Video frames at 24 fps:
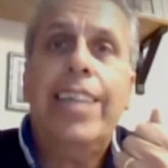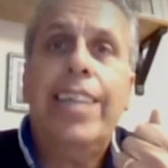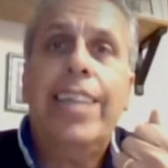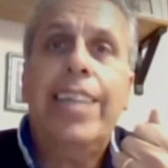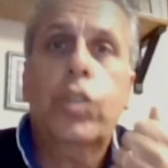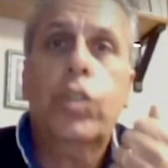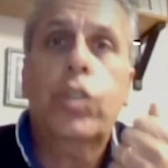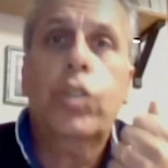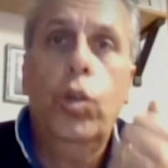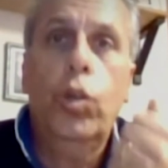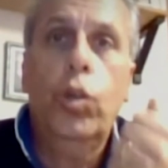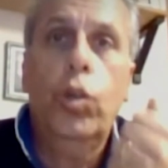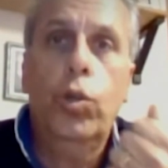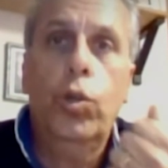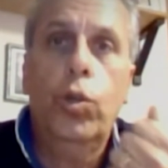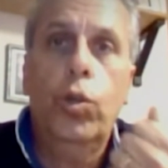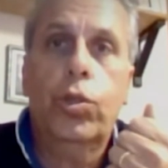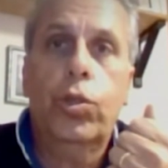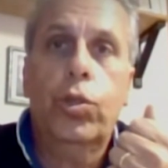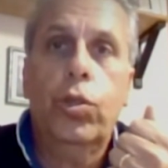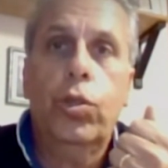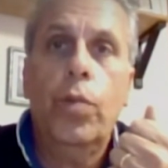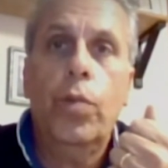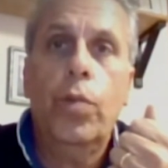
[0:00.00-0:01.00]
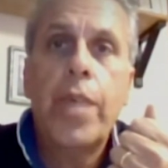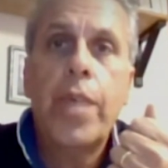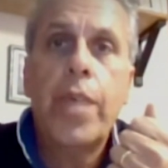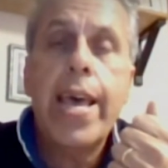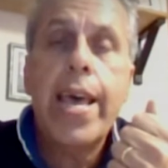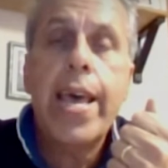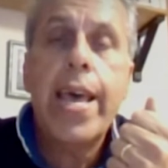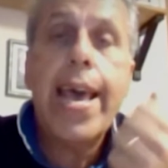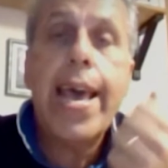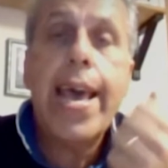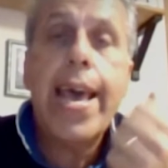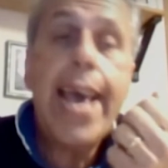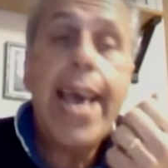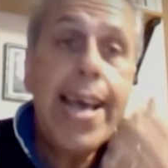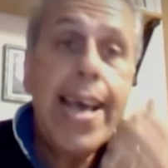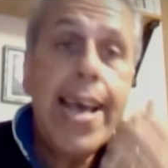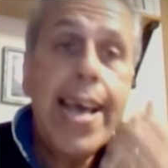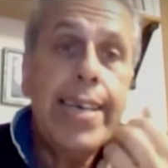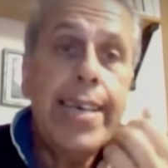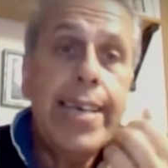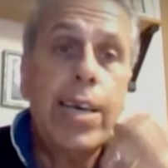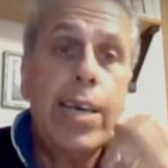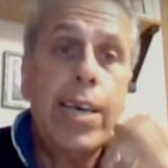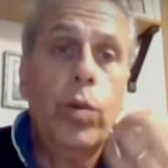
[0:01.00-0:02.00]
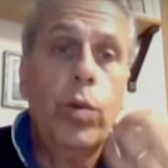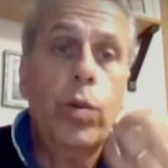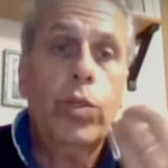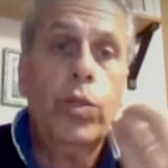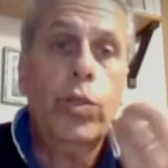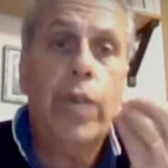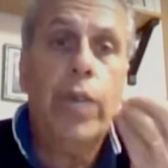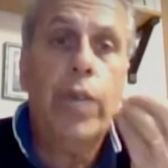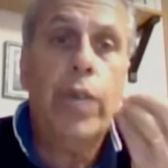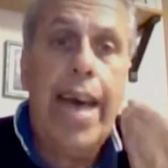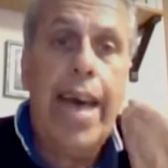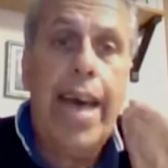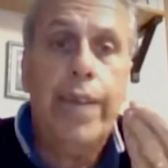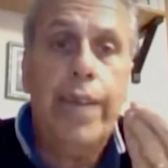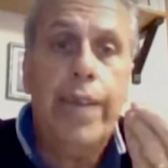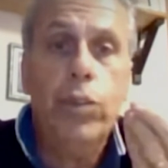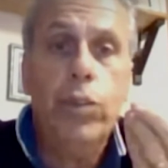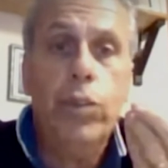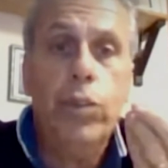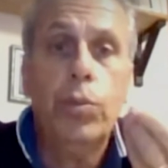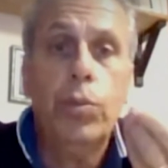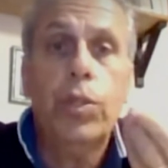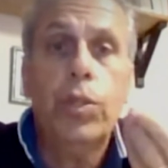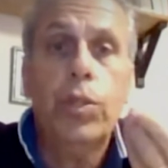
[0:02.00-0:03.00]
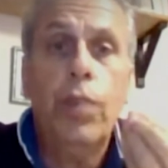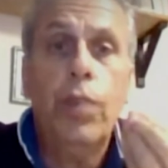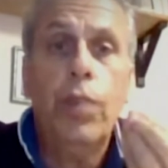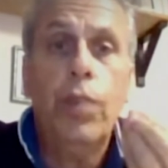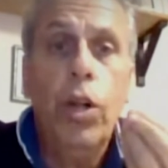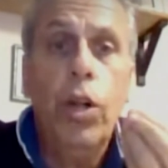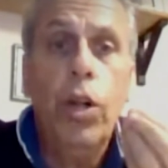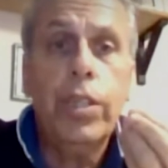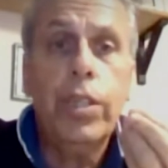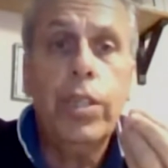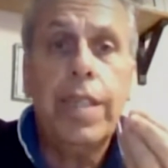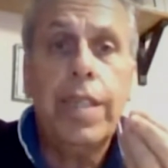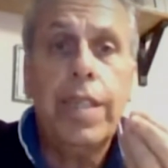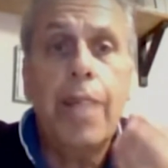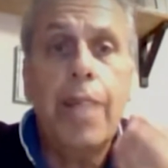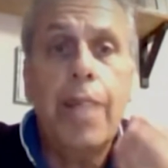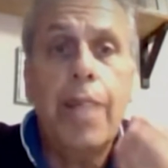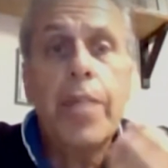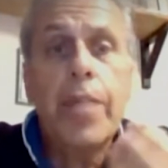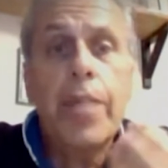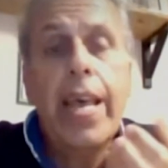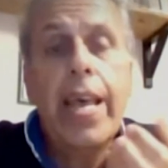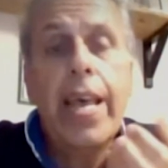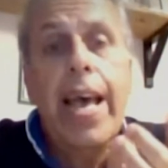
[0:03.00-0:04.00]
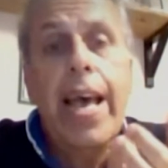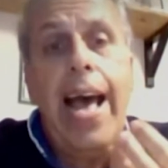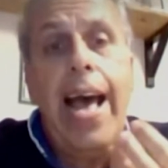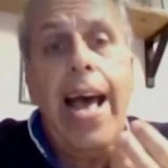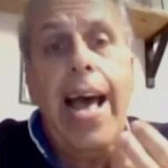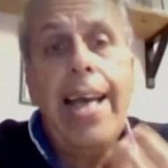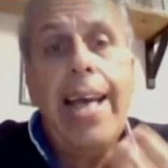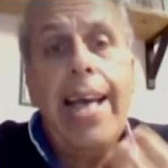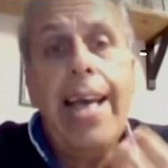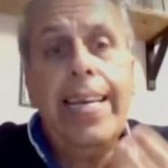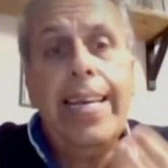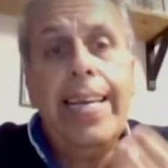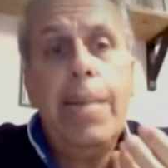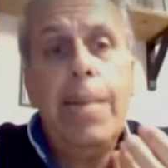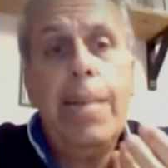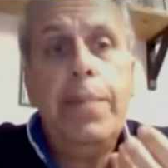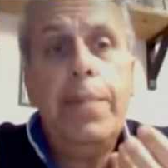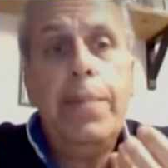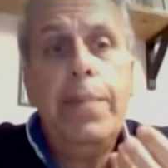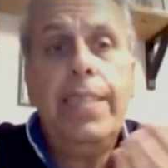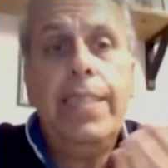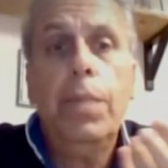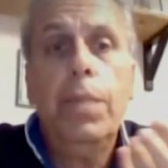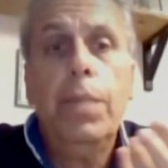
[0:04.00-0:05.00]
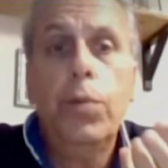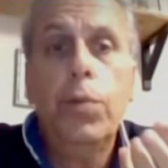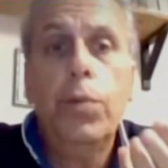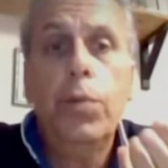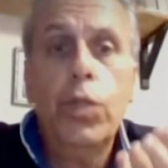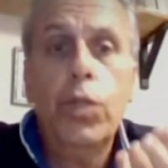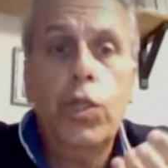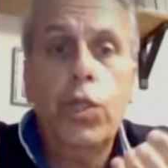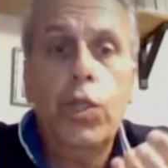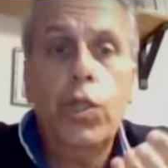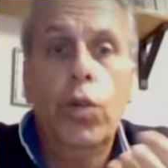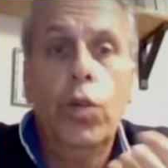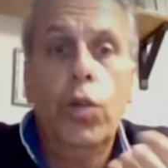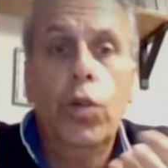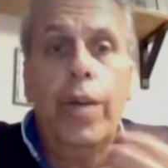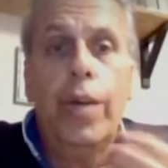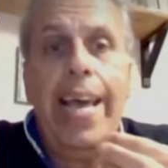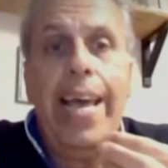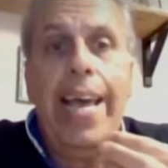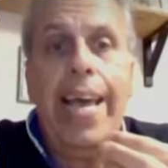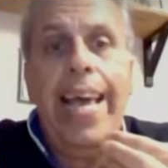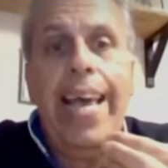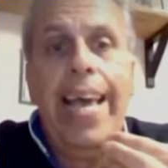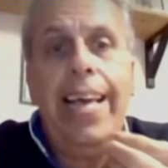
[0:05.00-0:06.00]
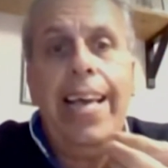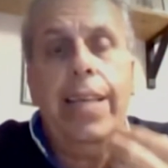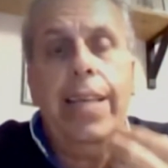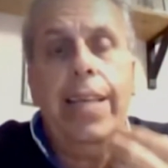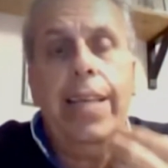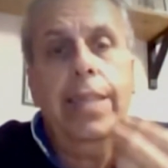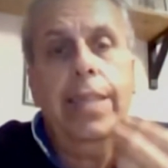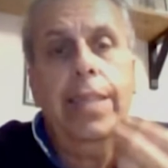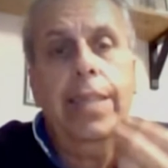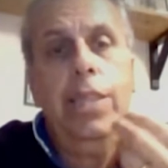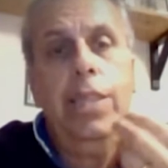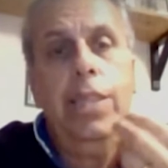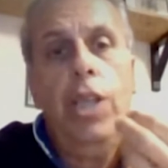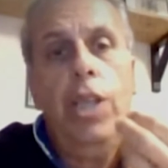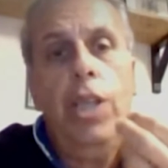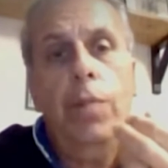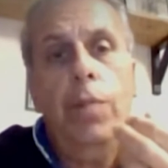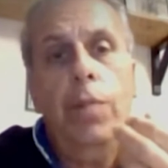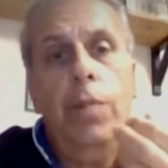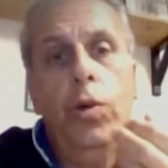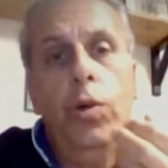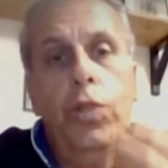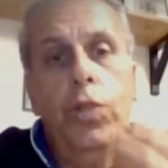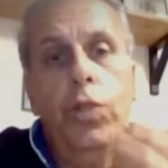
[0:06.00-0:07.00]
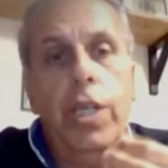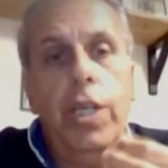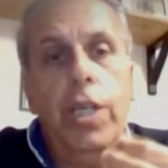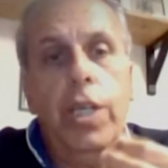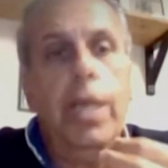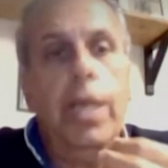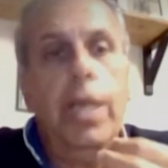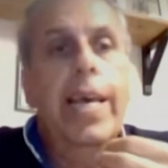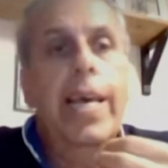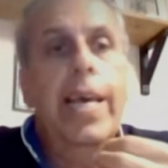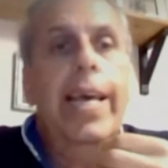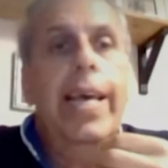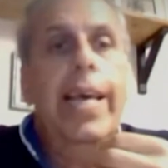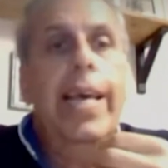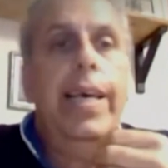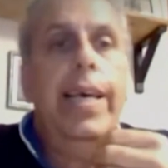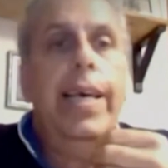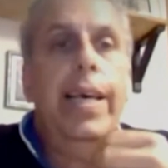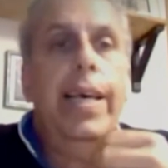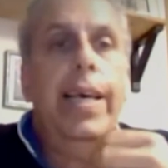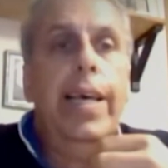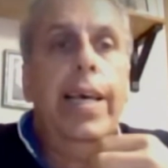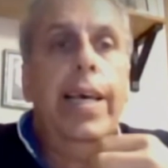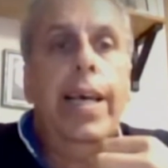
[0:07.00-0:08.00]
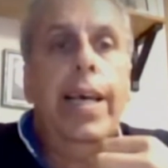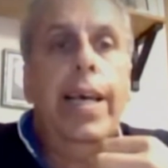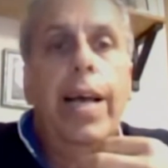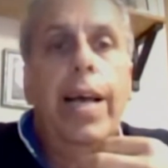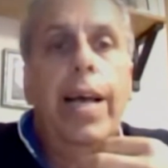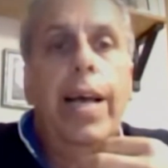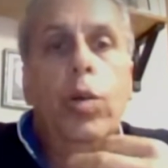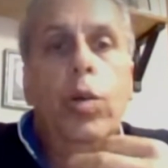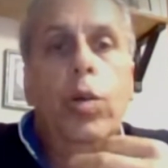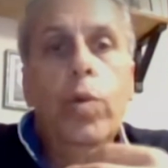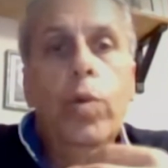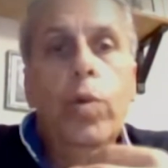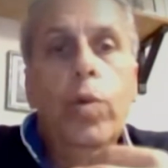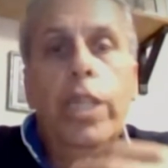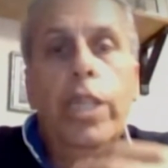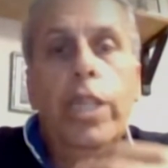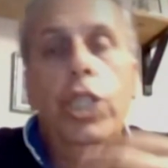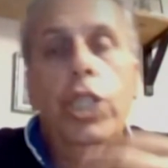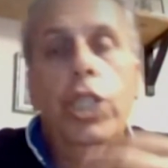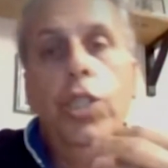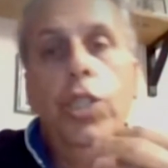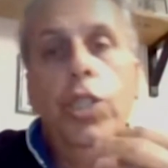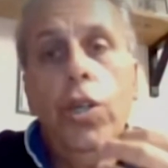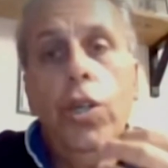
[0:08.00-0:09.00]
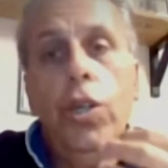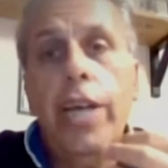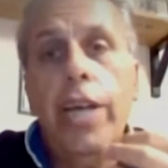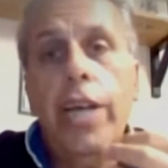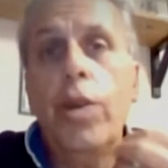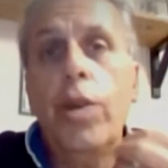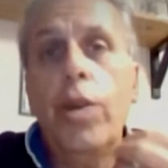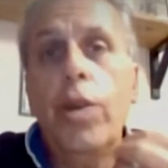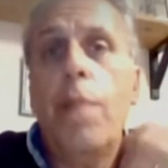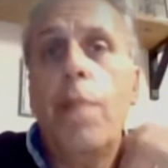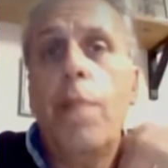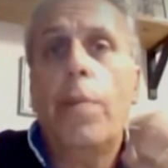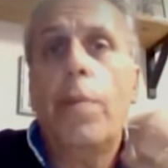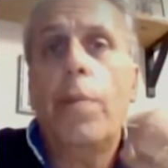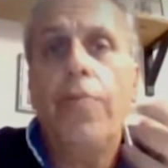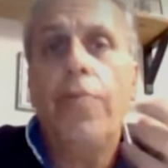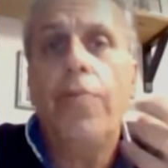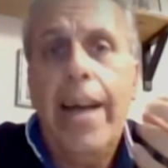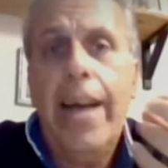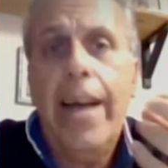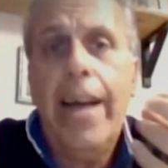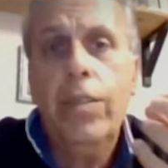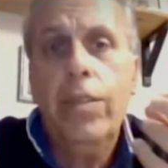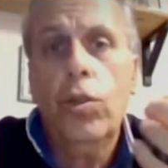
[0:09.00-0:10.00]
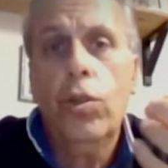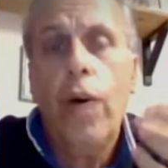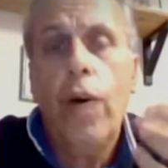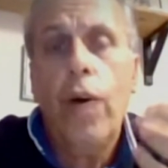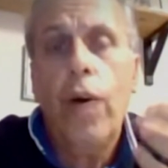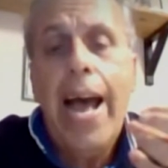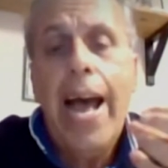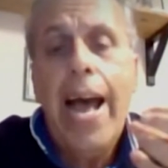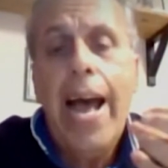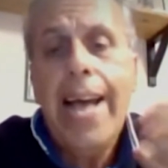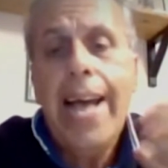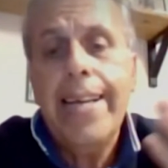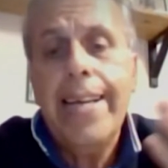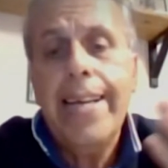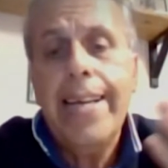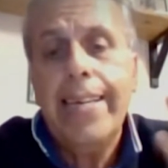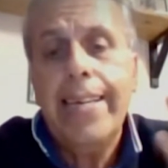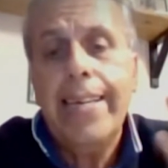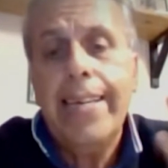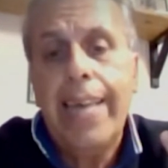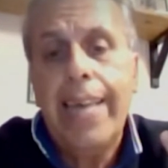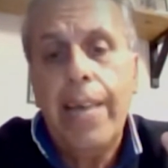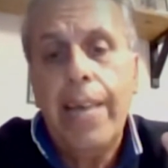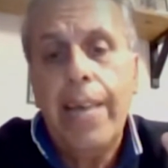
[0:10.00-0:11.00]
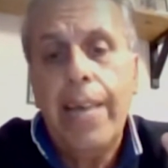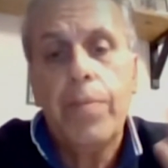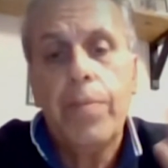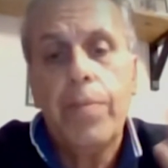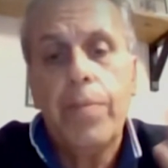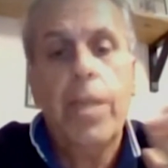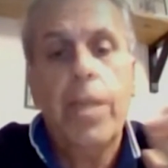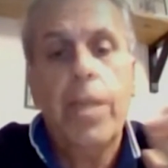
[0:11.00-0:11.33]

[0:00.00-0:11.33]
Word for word: l'ascolto, e anche in questo caso molte volte anche la presa di posizione e diciamo così eh, alcune decisioni che noi abbiamo fatto anche